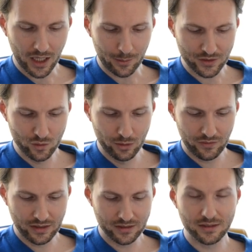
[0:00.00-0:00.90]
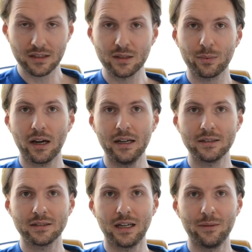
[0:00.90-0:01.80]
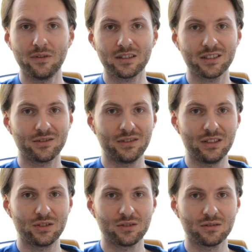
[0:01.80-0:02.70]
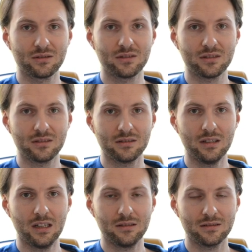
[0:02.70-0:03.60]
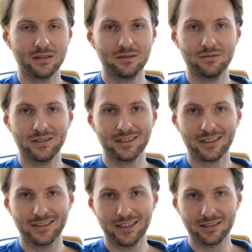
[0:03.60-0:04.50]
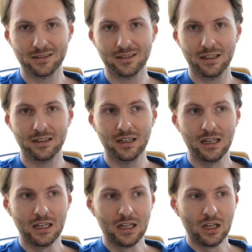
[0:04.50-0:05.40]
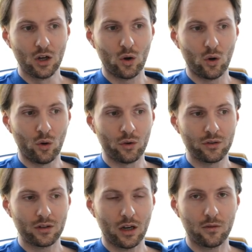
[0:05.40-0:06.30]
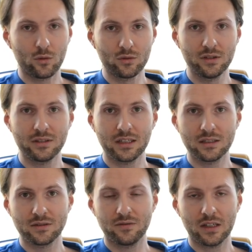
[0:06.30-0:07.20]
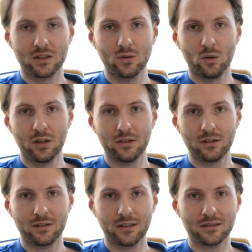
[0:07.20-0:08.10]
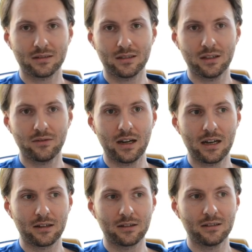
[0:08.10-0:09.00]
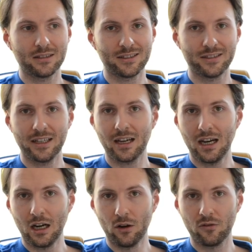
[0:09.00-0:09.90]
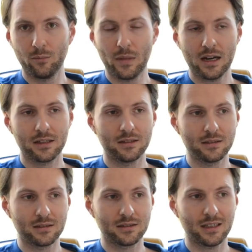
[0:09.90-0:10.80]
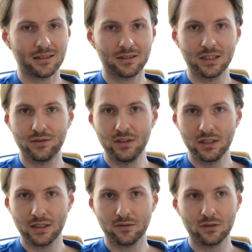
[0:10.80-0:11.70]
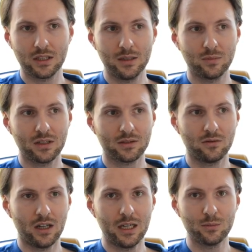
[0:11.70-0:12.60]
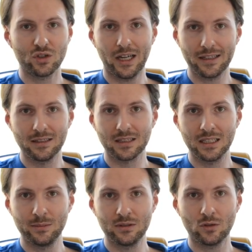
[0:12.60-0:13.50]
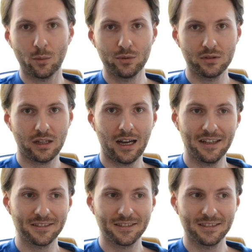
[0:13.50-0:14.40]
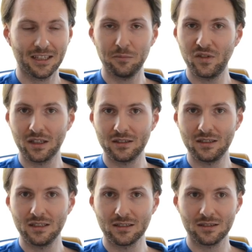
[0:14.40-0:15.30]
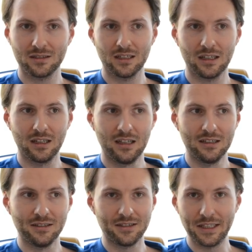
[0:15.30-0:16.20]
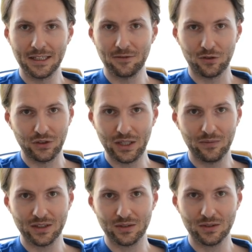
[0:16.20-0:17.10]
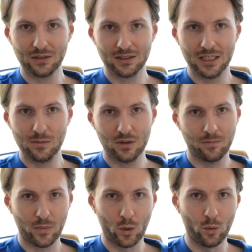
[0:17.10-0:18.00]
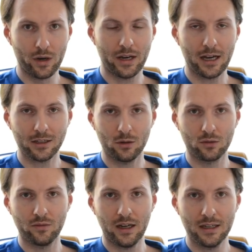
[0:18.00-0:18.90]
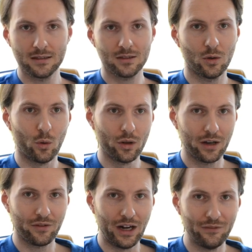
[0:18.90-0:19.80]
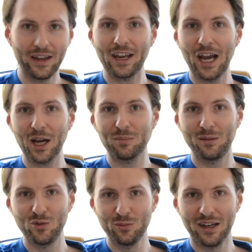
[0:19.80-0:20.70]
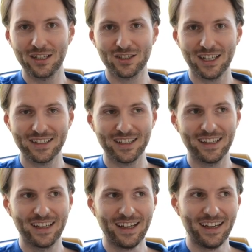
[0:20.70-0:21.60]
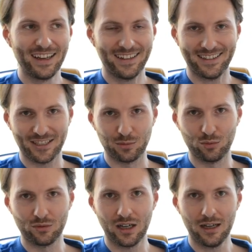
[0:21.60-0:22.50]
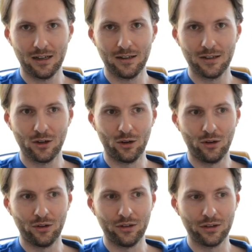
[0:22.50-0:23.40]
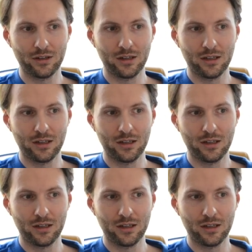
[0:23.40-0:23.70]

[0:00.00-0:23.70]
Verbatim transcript: Aber so bewegen sich dann die Preise einfach. Das finde ich schon, ja, wie gesagt, sehr interessant. Und aufgrund dieser ganzen Faktoren, dass der Wagen sehr rar auf dem Markt ist, dass es nicht viele davon gibt, dass vor allem Schaltgetriebe doppelt rar sind, haben wir ja gesehen, das ist ja ein Zehntel von dem, was es sonst gibt. 108 Auto waren es, 100 fallen weg, 8 bleiben überall Schalter. Das ist brutal. Und